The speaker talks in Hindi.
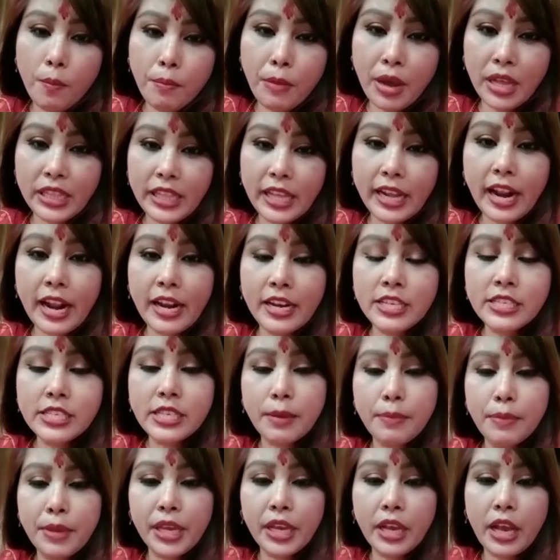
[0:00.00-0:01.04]
माता रानी
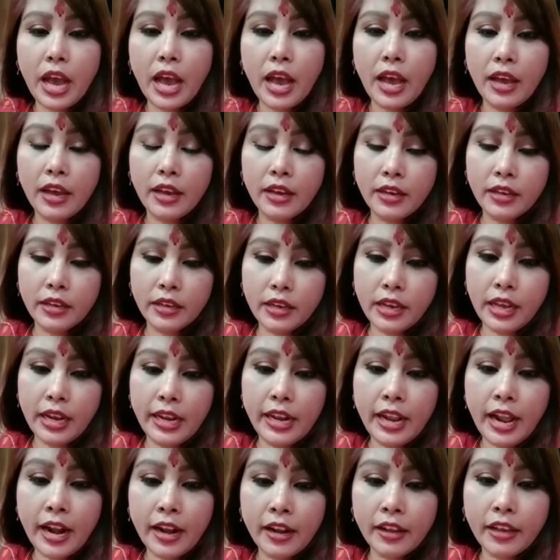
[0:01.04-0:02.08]
सभी का
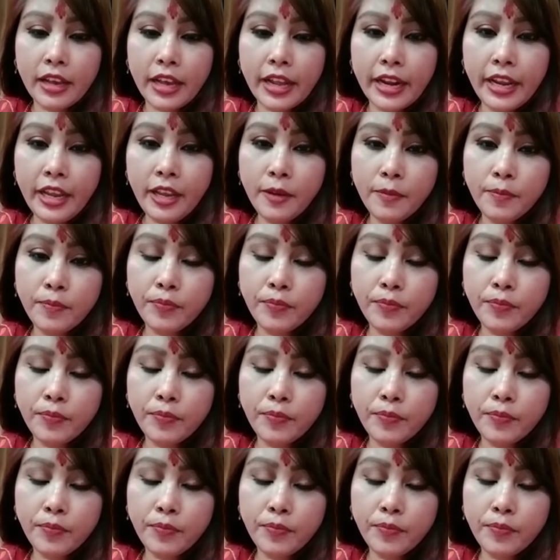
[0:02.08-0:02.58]
कल्याण करें